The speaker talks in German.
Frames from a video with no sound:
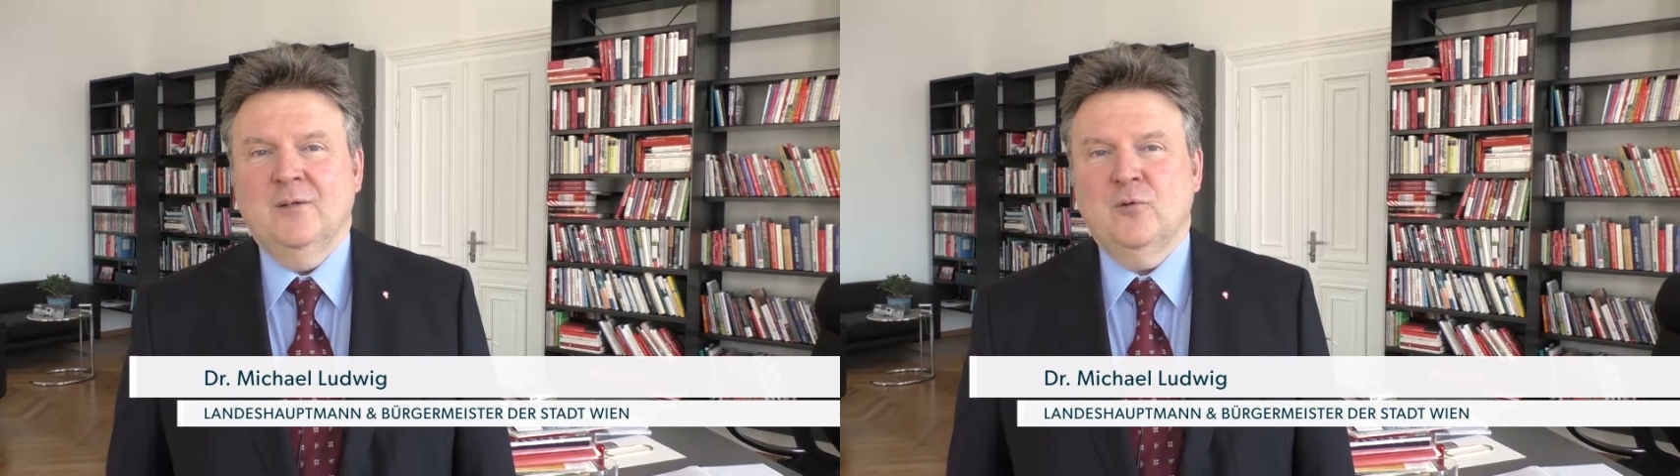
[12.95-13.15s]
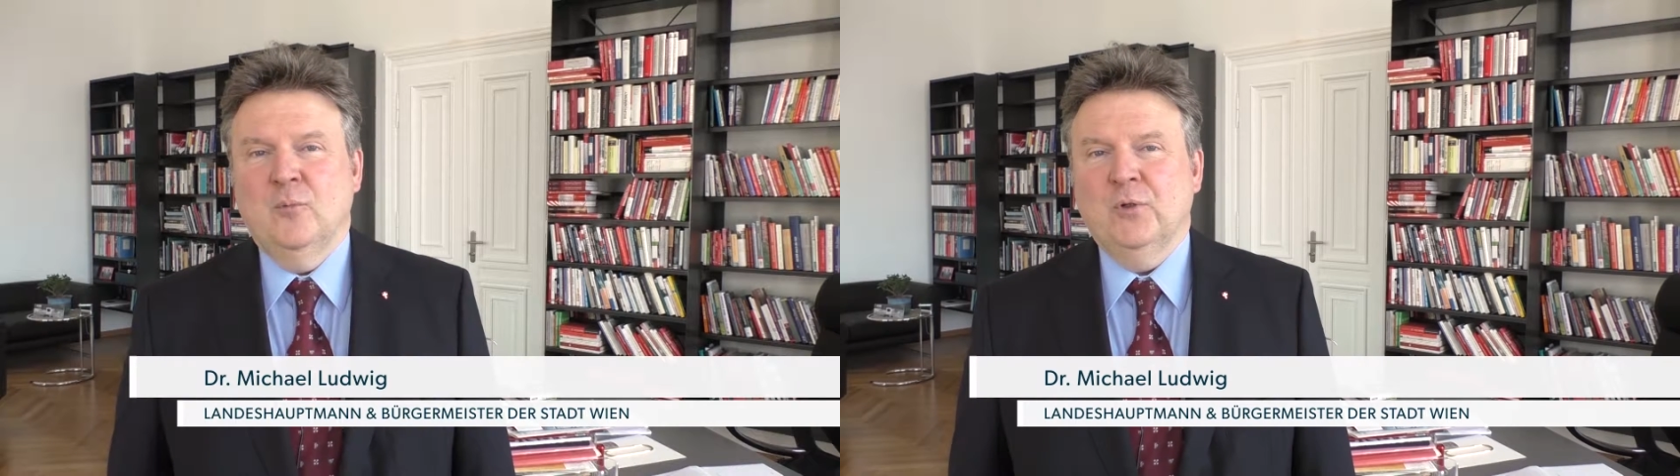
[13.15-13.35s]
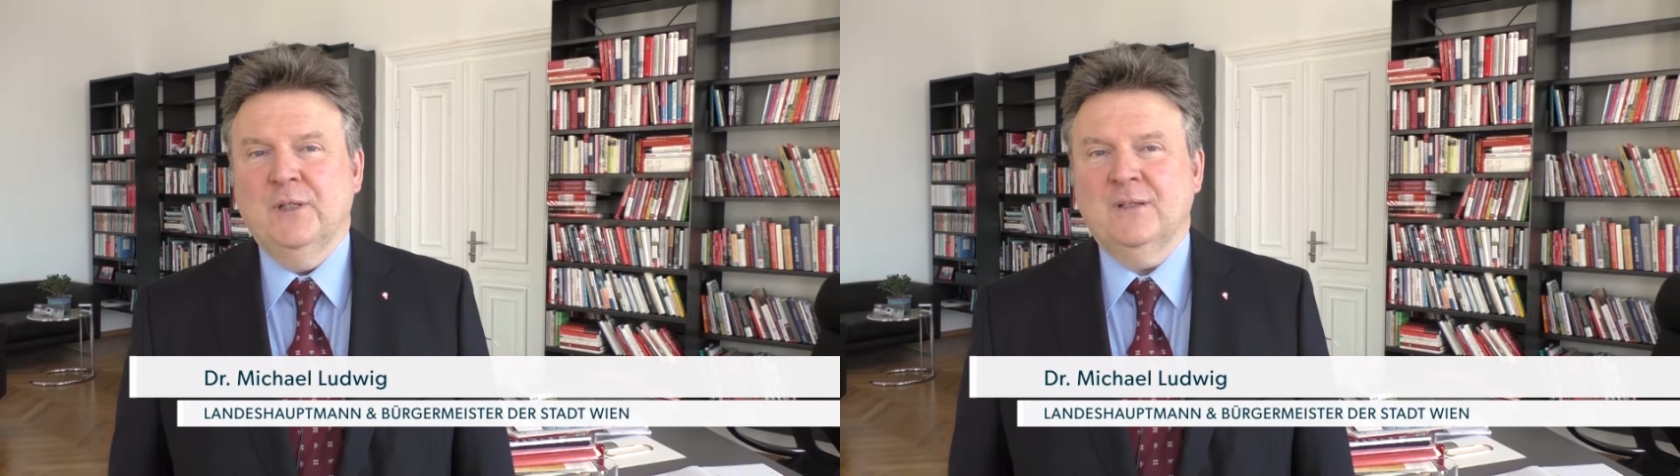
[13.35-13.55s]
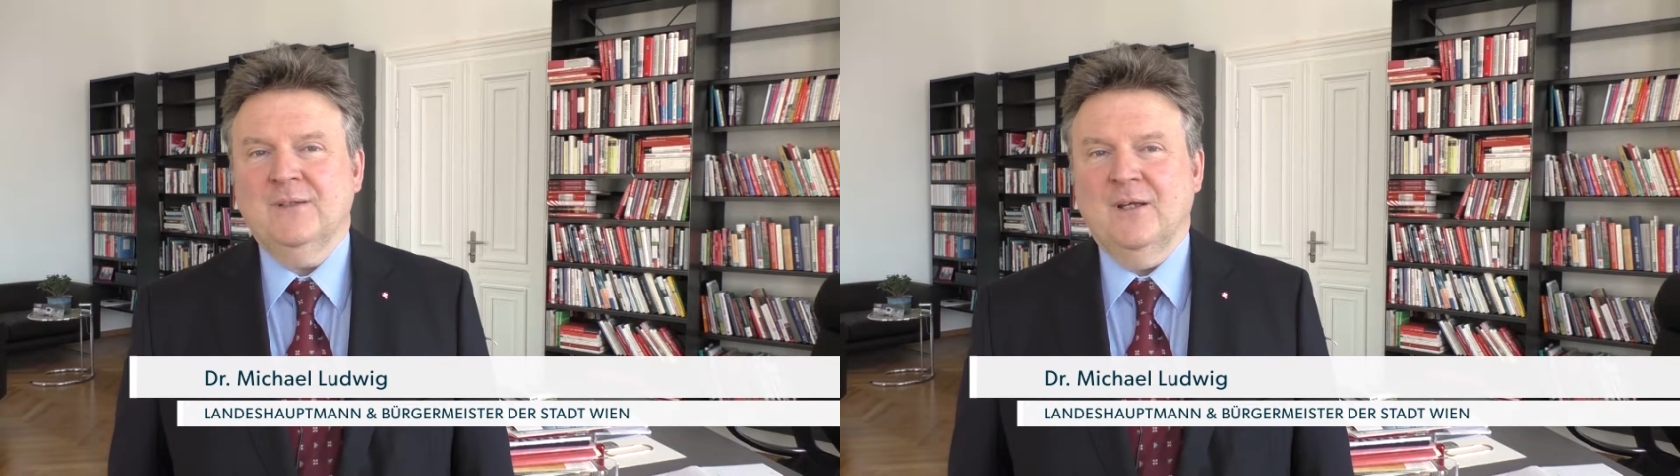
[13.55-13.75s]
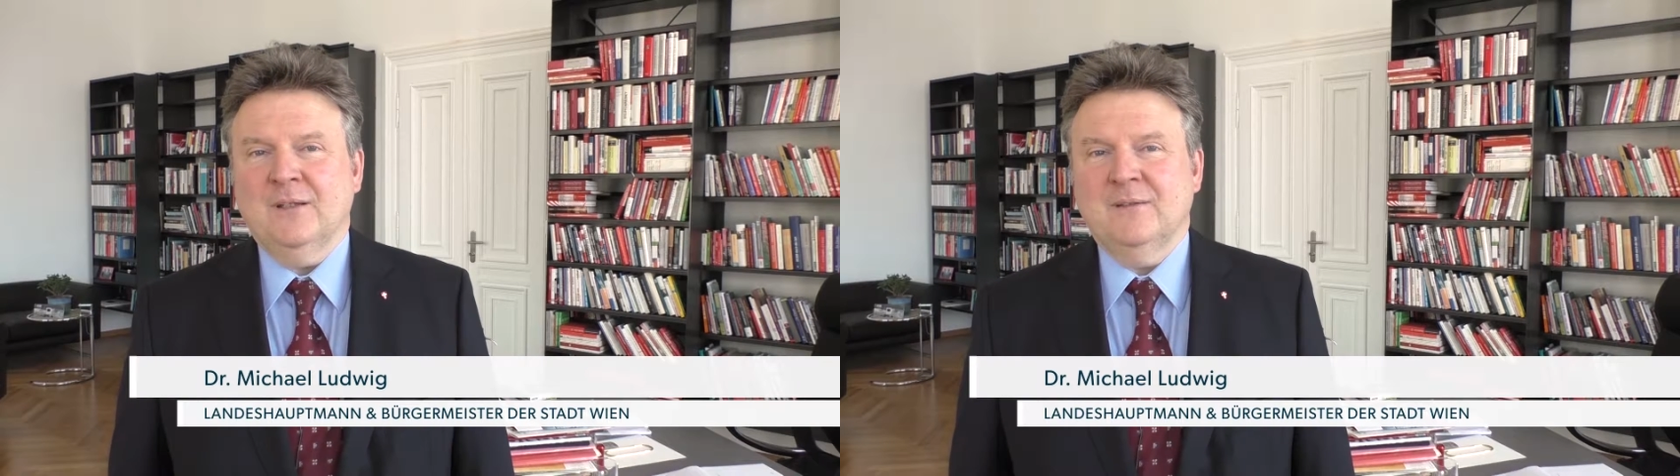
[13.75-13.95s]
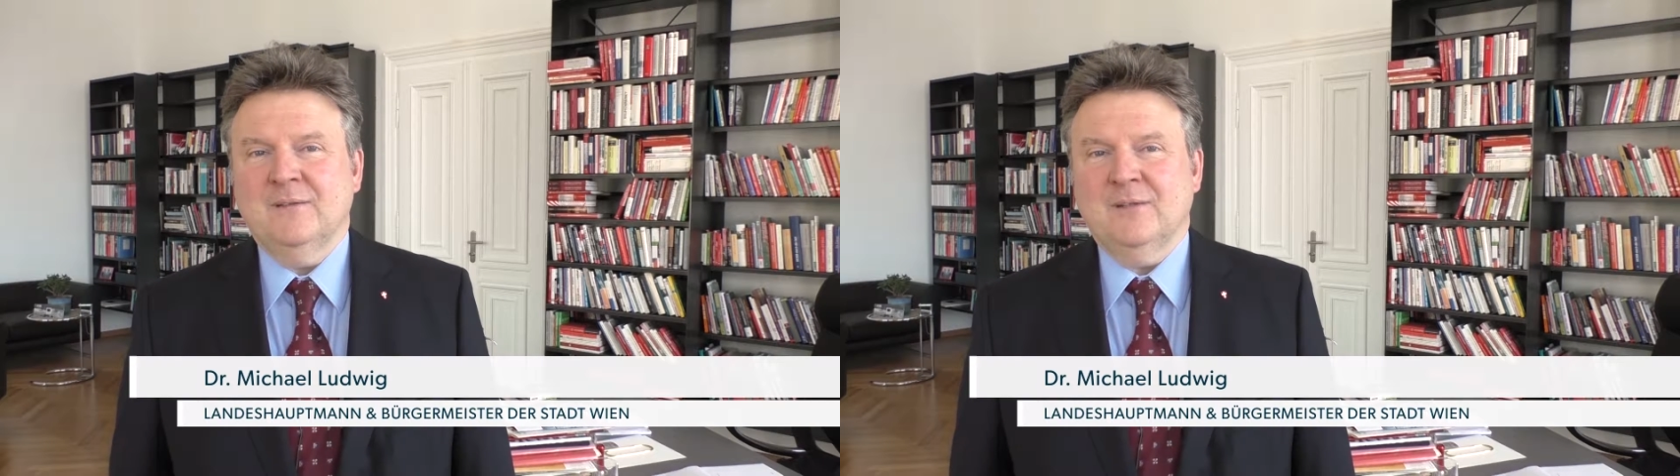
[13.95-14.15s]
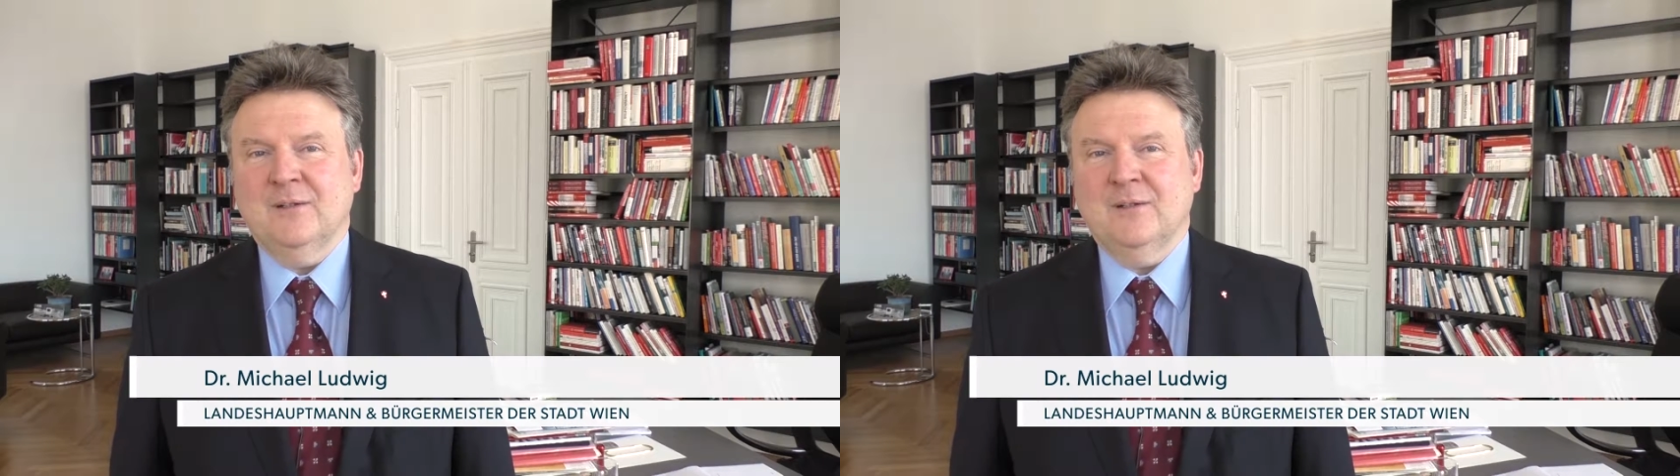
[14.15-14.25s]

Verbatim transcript: formuliert hat,